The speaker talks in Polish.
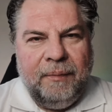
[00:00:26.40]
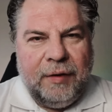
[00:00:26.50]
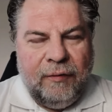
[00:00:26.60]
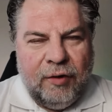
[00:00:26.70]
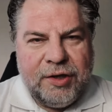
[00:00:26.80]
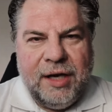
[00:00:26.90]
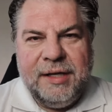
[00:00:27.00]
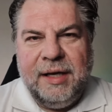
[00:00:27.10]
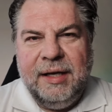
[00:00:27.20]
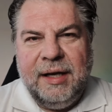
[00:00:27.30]
włoskie
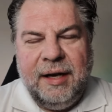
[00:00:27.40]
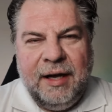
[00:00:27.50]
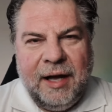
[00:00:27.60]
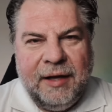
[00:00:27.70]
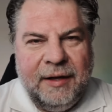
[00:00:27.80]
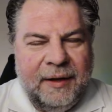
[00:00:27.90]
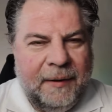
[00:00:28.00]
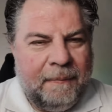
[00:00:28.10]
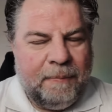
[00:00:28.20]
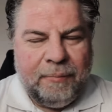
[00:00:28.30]

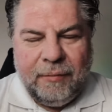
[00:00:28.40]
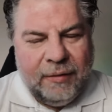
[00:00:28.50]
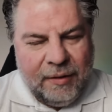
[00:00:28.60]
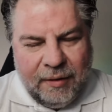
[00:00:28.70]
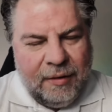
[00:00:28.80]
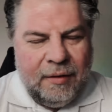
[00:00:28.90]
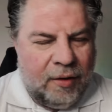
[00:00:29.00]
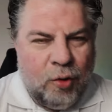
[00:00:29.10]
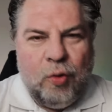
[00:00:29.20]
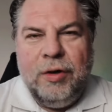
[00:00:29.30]
sanitariaty,
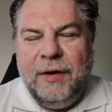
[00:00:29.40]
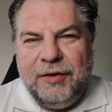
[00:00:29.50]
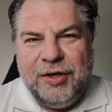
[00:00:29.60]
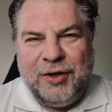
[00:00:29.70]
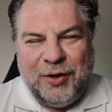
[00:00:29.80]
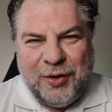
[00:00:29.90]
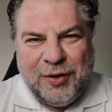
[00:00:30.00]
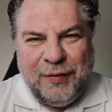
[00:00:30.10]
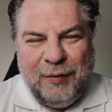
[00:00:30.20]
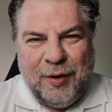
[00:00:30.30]
ogólnie wszystko to,
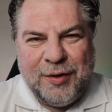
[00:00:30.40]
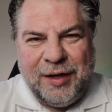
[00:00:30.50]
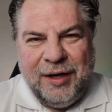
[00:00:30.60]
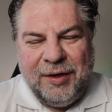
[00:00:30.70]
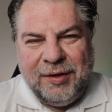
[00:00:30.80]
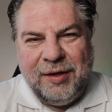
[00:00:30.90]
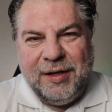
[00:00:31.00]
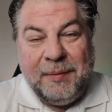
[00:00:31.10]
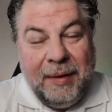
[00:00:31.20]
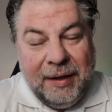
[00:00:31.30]
co włoskie, to, co
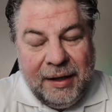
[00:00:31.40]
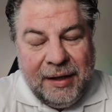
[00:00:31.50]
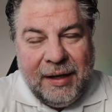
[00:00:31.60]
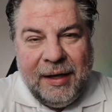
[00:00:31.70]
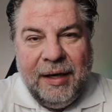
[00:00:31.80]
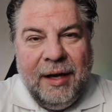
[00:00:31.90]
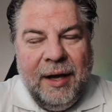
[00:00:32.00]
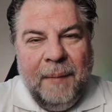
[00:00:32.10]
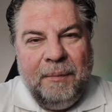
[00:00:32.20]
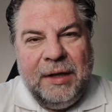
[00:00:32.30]
jest made in Italy,
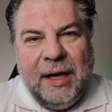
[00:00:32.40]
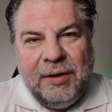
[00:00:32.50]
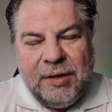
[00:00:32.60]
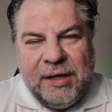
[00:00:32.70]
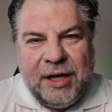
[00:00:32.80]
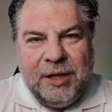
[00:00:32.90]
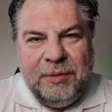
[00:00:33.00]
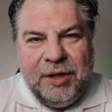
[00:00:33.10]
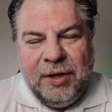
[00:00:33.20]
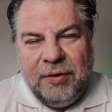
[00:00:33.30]
ja dostarczam,
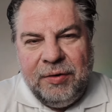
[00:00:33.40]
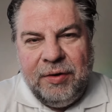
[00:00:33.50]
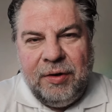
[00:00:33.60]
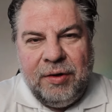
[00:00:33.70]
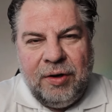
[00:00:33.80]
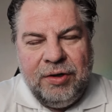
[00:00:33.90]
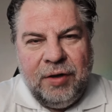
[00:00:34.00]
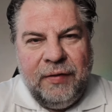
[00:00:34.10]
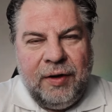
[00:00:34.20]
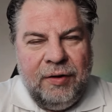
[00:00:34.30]
jeżeli chodzi o, chodzi
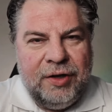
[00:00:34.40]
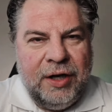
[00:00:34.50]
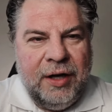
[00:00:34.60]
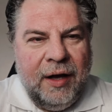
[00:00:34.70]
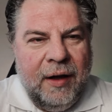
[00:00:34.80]
o wykończenie.